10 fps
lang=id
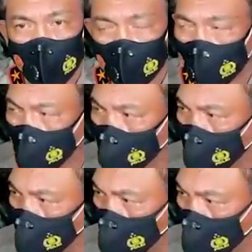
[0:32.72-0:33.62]
ya
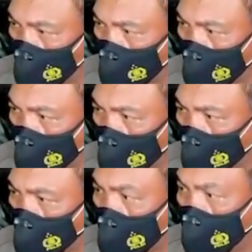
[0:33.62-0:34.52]

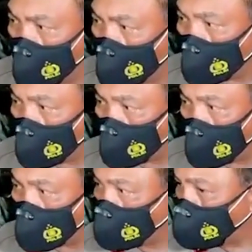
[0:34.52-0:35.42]
dari dari
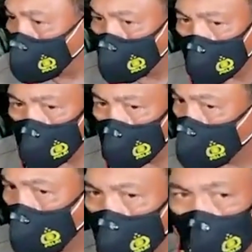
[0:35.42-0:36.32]
hasil pemeriksaan saya
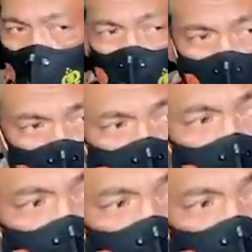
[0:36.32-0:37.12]
saya lihat hari ini saya